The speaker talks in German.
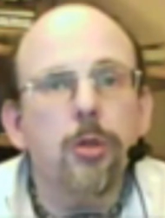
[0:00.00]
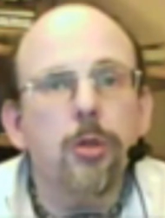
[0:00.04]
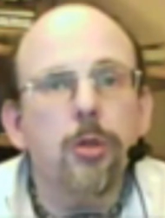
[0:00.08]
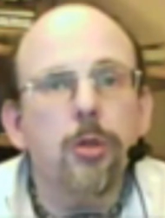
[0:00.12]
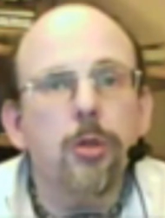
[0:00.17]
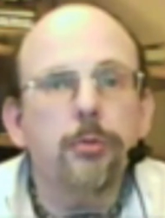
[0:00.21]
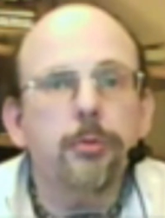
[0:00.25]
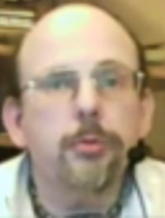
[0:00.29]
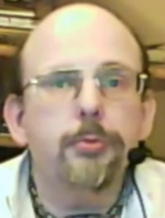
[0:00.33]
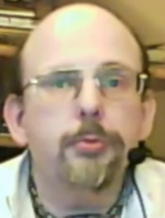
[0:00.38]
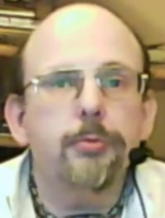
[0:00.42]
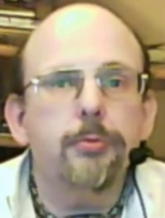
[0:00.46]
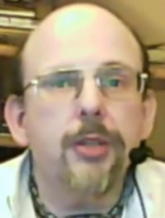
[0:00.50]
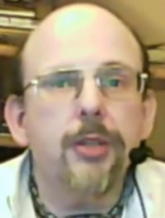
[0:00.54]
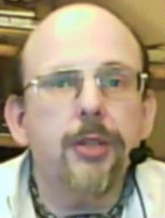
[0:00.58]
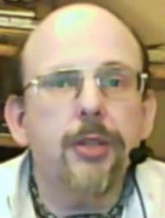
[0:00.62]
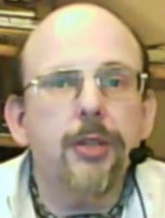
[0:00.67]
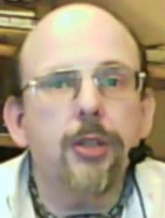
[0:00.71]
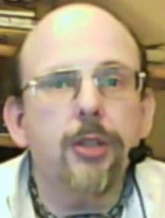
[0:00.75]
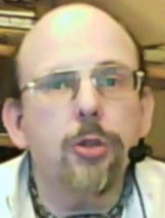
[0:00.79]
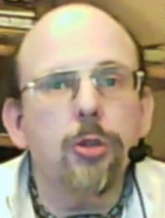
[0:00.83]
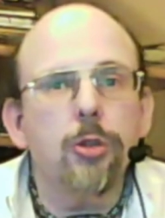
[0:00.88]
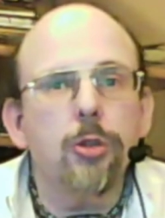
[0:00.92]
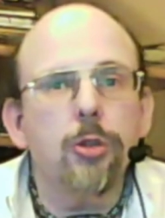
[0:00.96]
was dann
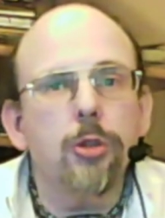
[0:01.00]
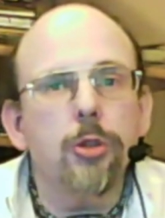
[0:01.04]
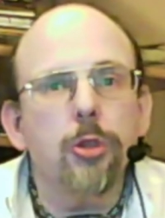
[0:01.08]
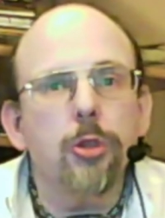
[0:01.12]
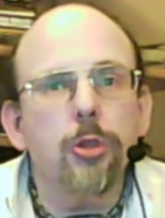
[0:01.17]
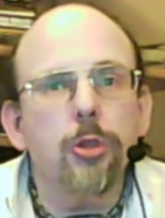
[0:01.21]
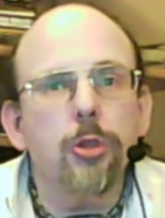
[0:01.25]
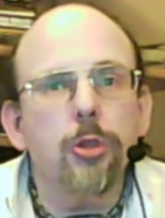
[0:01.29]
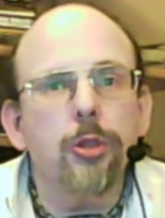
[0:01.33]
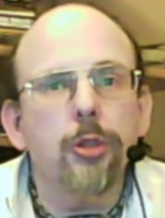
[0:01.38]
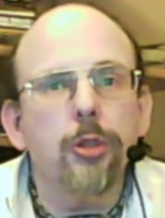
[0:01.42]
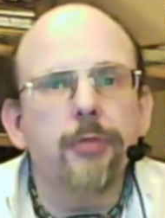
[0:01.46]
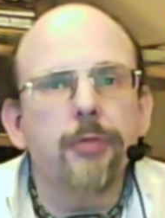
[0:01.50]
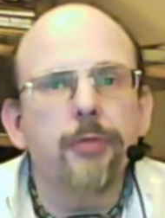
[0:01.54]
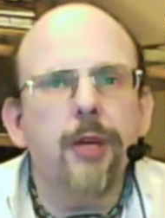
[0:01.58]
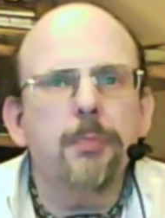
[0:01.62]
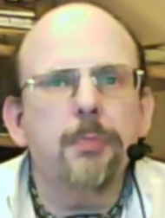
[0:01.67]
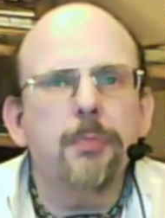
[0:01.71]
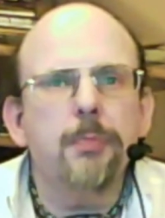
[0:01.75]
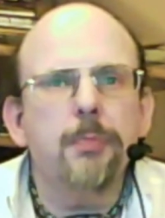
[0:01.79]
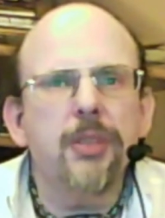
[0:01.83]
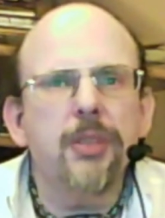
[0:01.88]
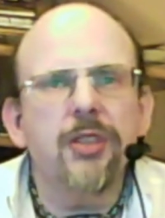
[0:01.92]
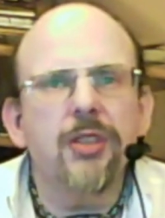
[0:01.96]
sonst noch drin war, ein
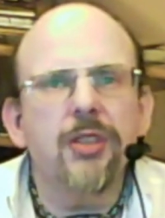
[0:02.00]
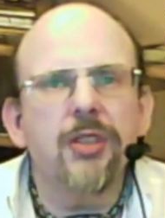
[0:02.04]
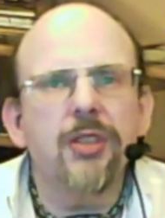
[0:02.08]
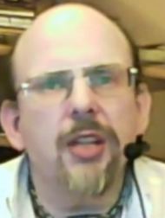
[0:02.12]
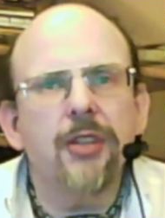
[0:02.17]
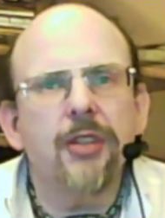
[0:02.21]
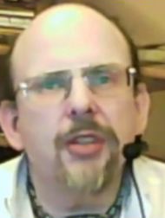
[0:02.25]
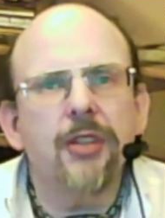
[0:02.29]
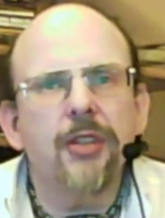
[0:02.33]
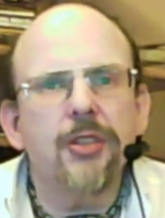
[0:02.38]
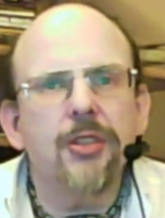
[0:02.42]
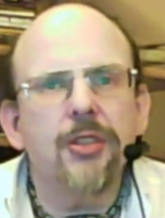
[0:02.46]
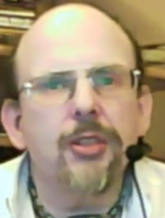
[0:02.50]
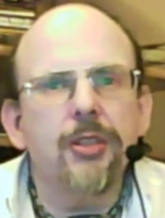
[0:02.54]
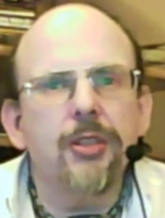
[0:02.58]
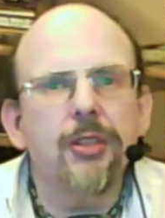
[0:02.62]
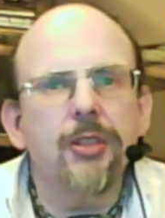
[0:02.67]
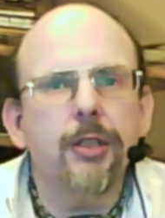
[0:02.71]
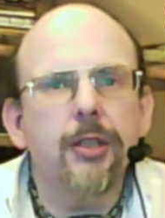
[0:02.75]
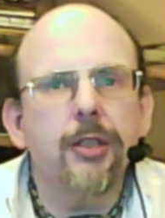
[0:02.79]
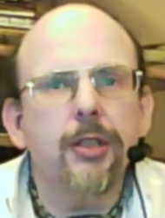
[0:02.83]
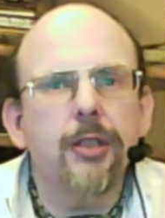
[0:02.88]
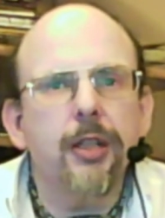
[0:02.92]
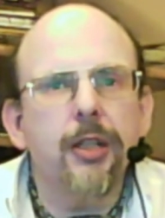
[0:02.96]
bisschen exzessiver
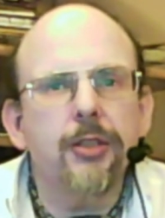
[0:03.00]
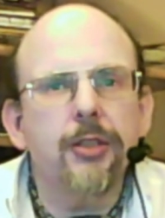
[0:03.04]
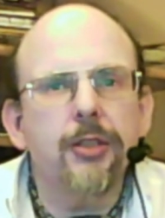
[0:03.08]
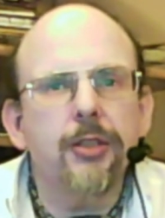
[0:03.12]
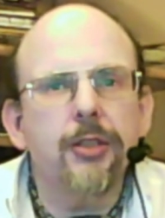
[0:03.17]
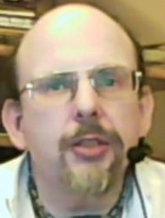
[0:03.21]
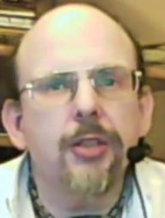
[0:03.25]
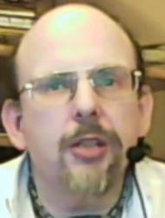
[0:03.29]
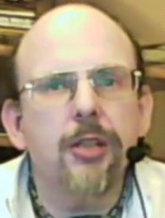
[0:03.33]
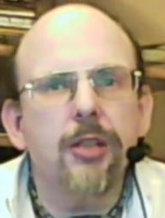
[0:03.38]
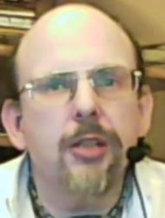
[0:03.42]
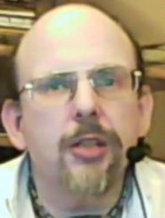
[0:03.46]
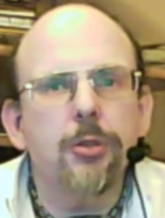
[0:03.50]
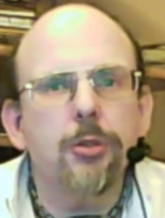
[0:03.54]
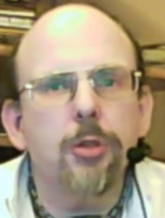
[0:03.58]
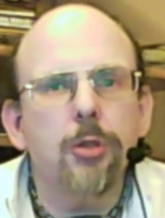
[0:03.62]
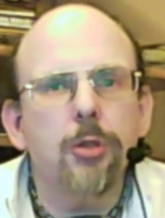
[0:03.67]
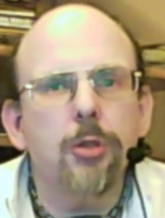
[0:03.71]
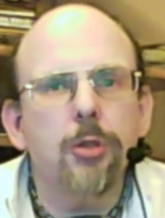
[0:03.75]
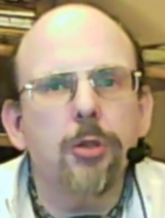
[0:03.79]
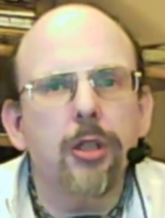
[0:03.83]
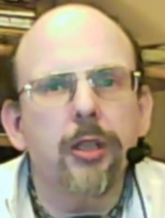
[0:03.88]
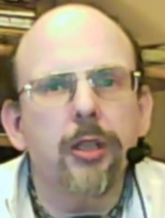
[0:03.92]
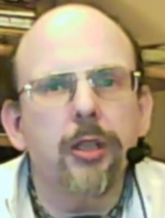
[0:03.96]
Text, also
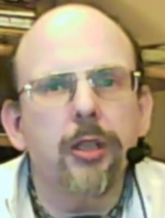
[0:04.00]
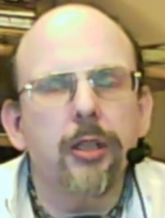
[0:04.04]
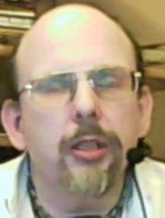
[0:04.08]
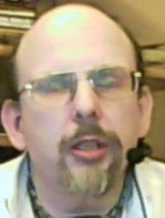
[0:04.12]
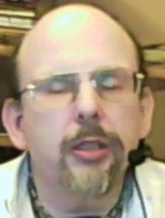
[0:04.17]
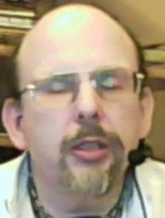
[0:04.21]
äh,